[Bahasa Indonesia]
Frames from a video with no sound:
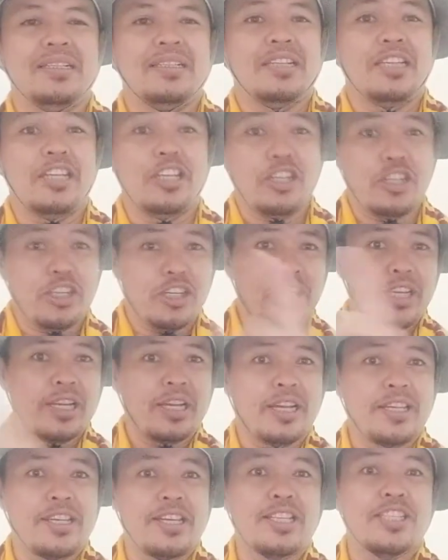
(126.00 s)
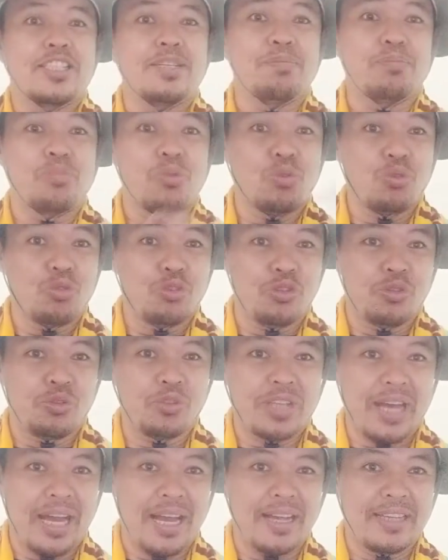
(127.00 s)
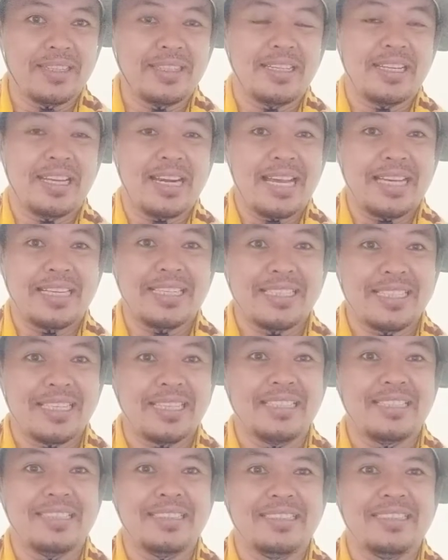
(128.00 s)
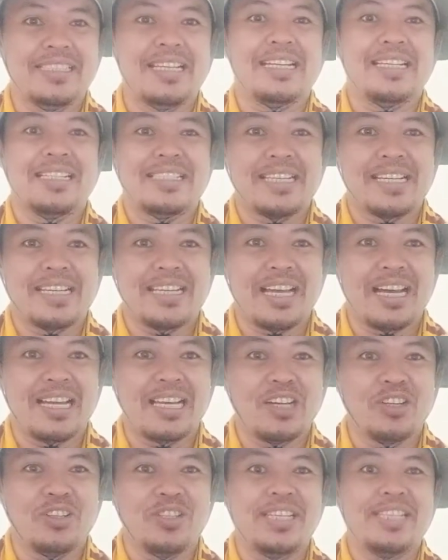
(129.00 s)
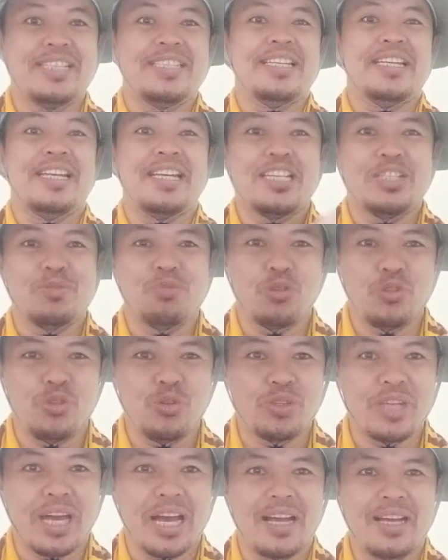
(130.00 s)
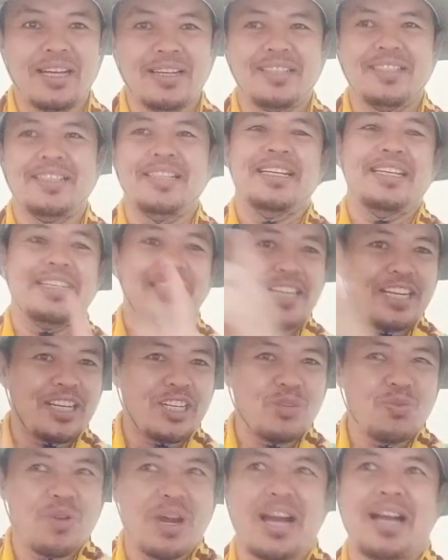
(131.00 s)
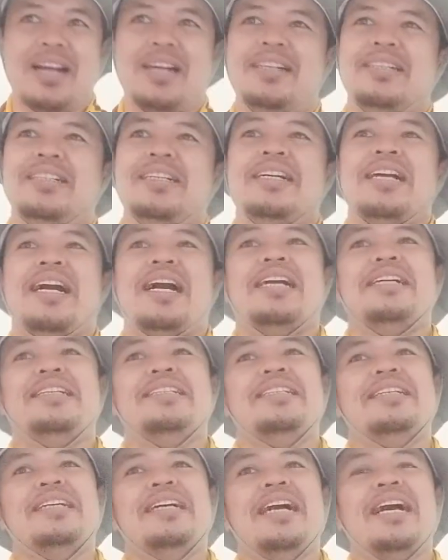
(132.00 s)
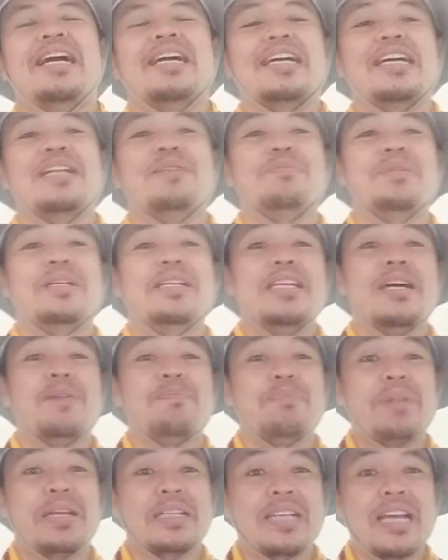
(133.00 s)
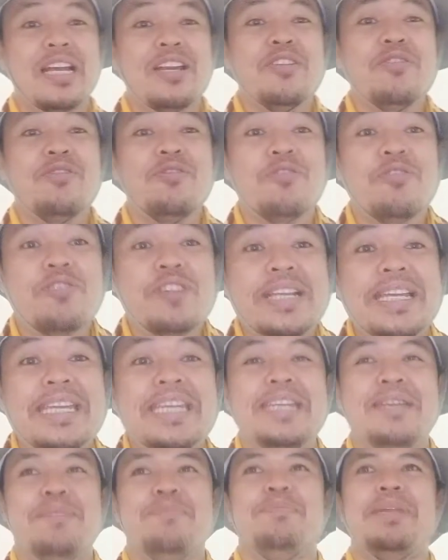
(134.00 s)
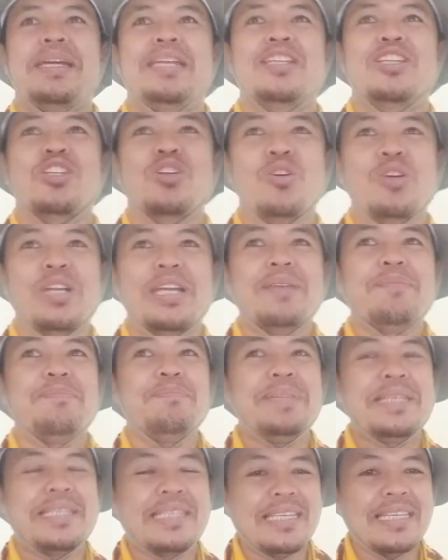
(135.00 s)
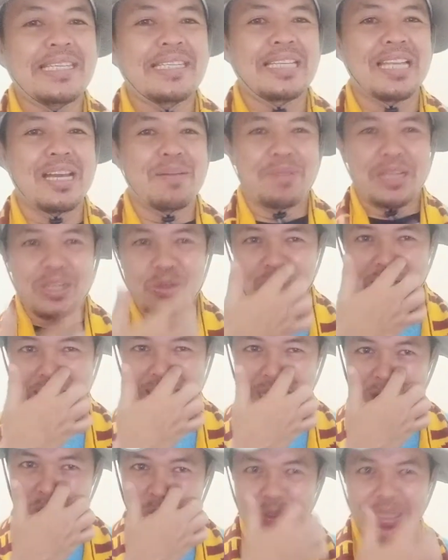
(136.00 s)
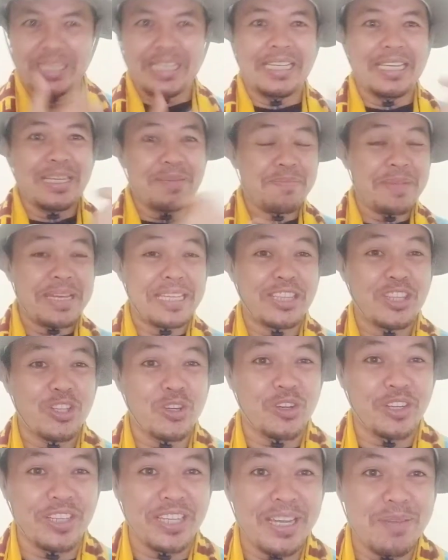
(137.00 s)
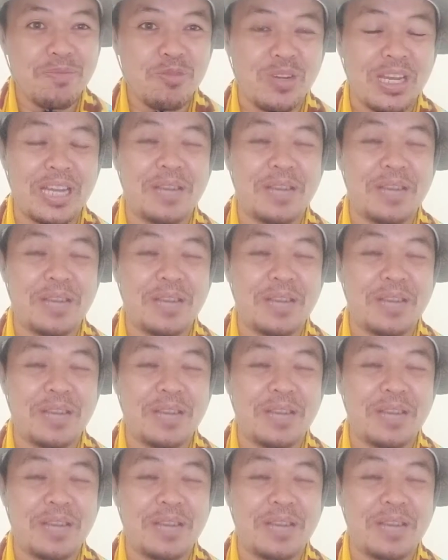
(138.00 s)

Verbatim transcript: Ini nilainya 10 juta. Jadi license dari Jariah Halal Lidi senilai 10 juta. Yang kedua, anda akan mendapatkan free mentoring bisnis selama 2 tahun. Ini mentornya bukan